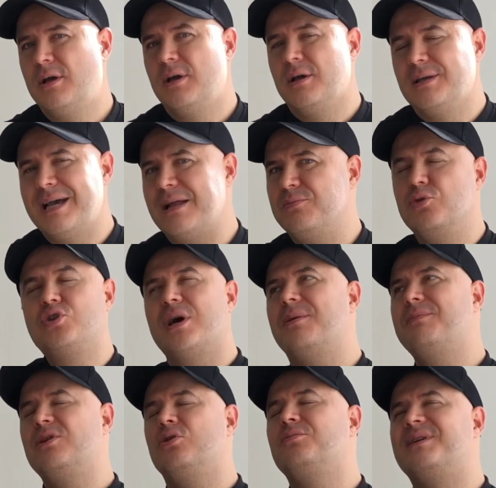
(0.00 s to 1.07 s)
Yani
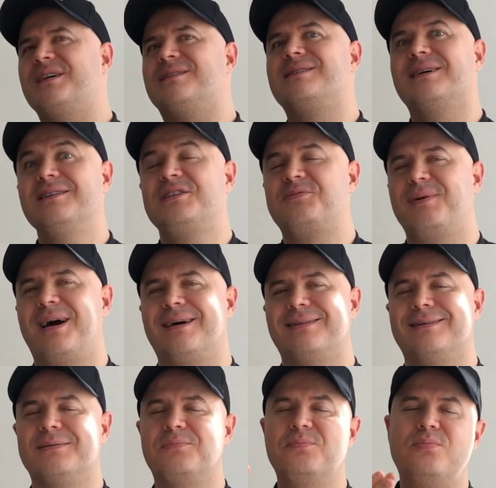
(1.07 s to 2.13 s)
mükemmel olmaya çalışma
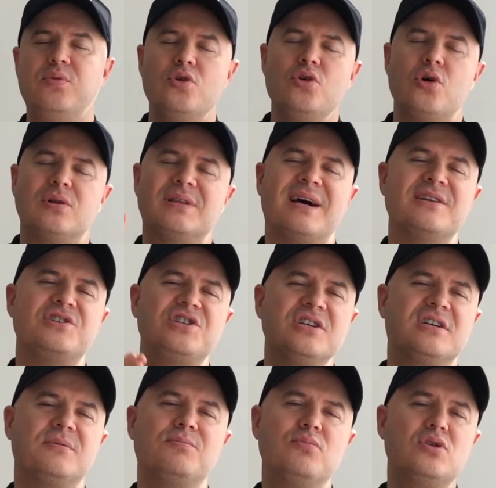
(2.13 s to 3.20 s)
artık. Bu yoldan
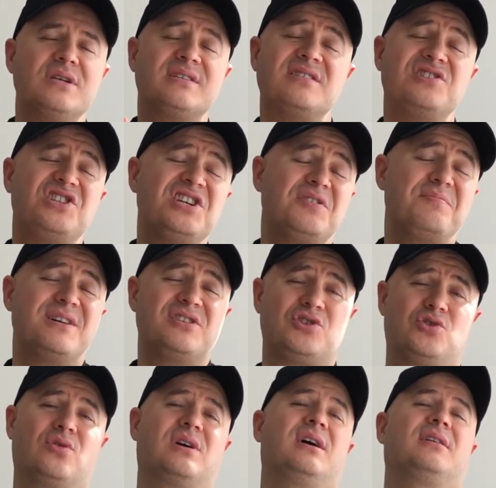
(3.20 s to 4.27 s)
çıkın. Burası çıkmaz
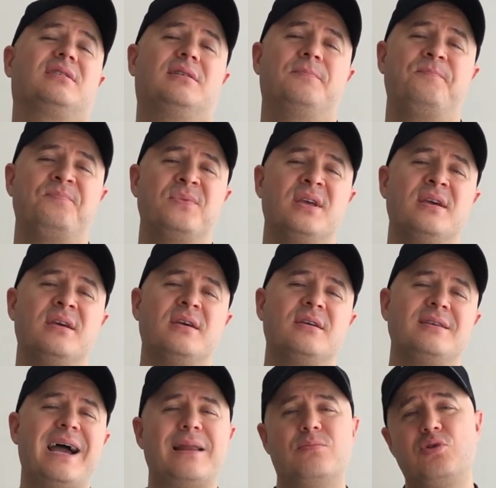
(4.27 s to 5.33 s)
sokak.
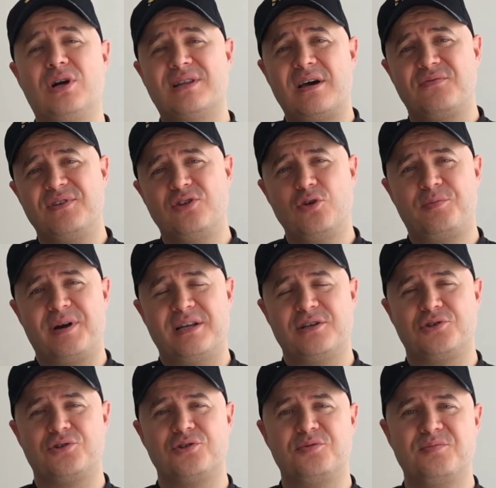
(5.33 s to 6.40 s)
Yani bu kadar video
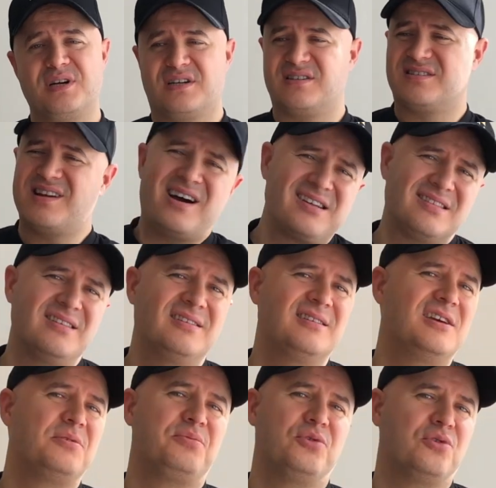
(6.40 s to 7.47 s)
paylaşıyorum. Bakın rahatlıkla
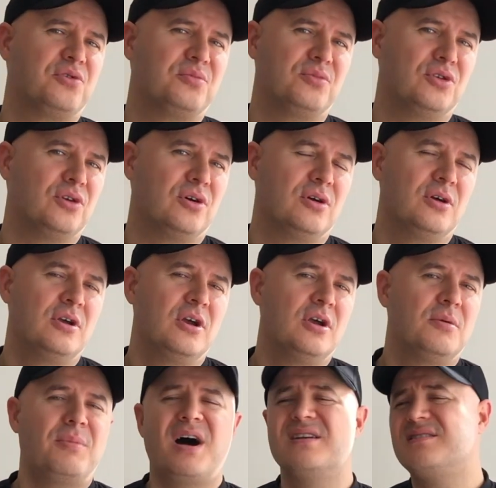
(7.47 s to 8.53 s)
yapıyorum bunu.
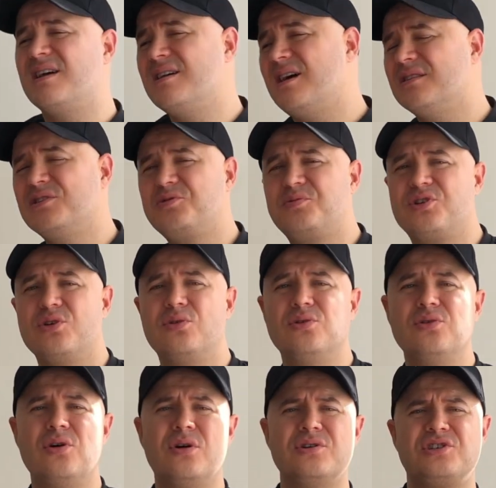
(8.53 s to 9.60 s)
Bazen yanlış bir şey
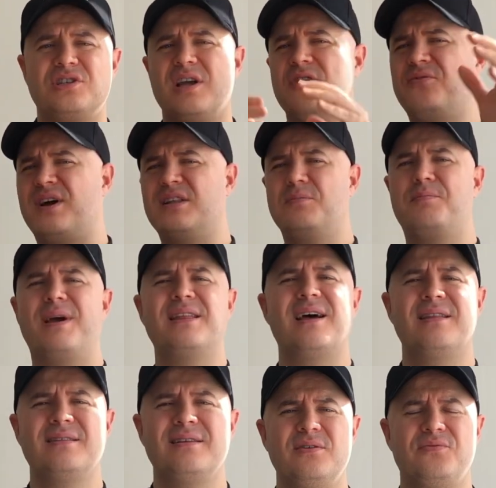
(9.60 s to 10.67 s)
oluyor. İşte efendim
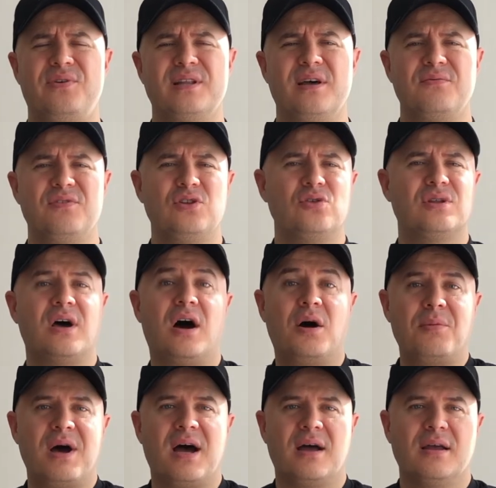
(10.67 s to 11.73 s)
beden falan videoda
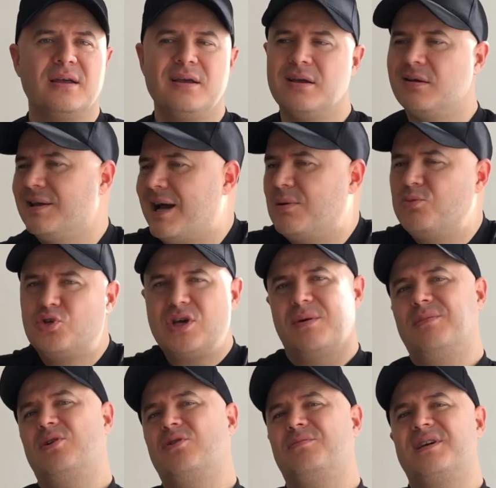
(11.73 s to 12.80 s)
ama yani
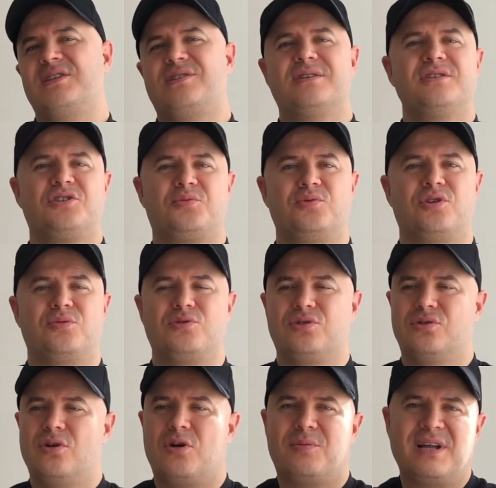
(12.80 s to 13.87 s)
mükemmel olmaya çalışmıyorum. Çünkü
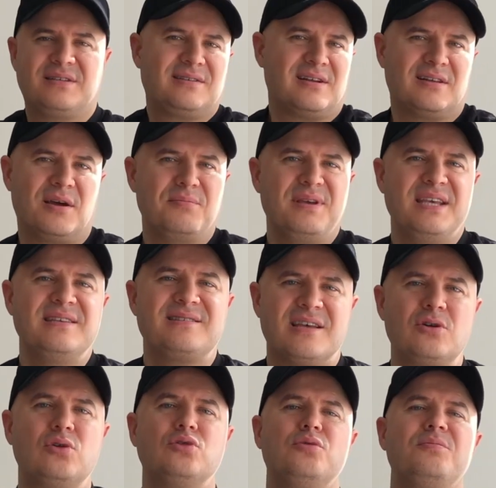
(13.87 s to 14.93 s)
normal sıradan bir insan
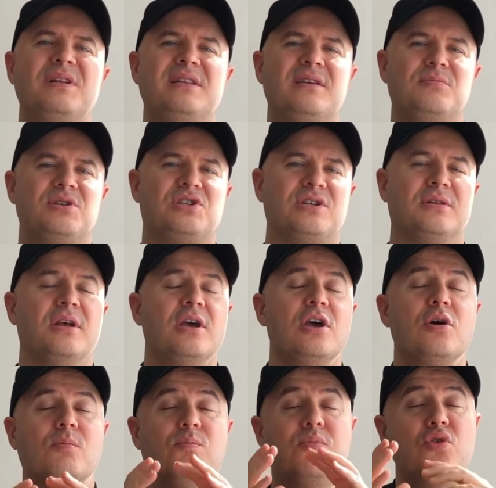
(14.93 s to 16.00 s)
olduğumu bildiğim için.
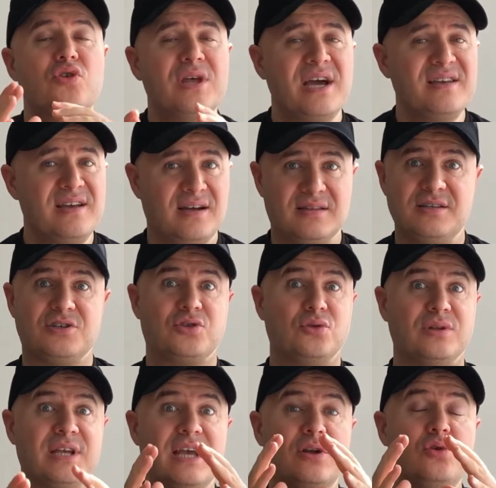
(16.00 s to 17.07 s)
Buradan yaklaşın
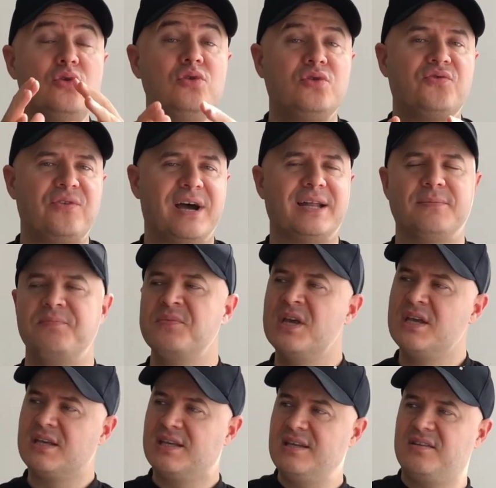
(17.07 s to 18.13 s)
olaya lütfen.
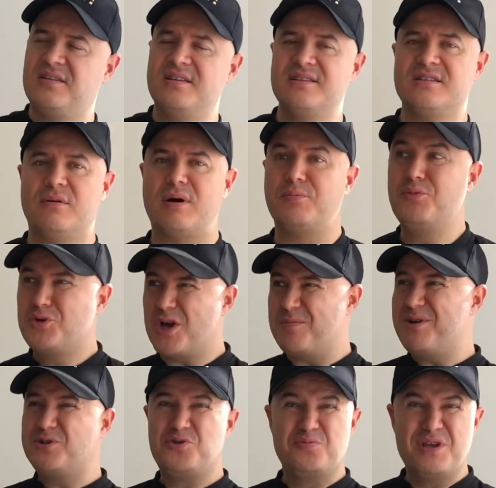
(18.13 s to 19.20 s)
Gittiğiniz zaman
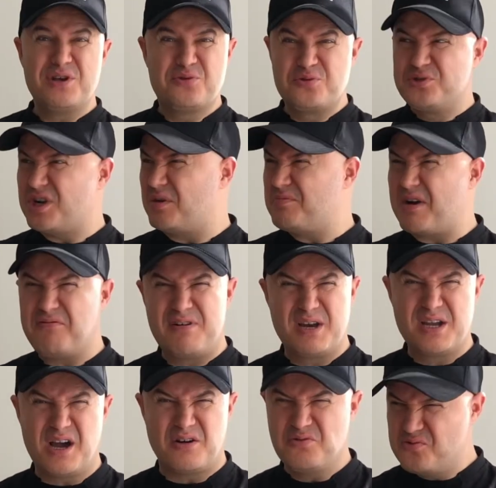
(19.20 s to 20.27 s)
mükemmel cümleyi kuracağım ben var
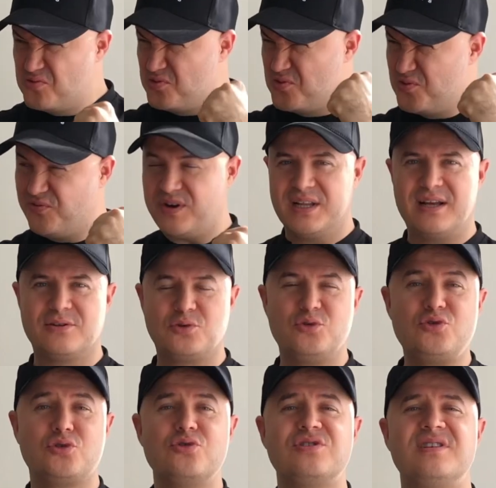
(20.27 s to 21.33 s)
ya uuu falan
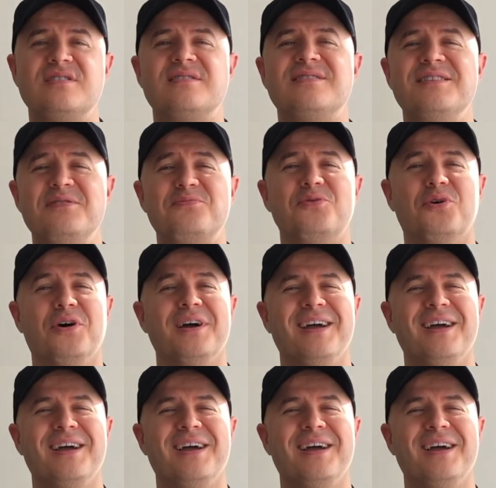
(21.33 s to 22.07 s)
güç gösterisi değil bu.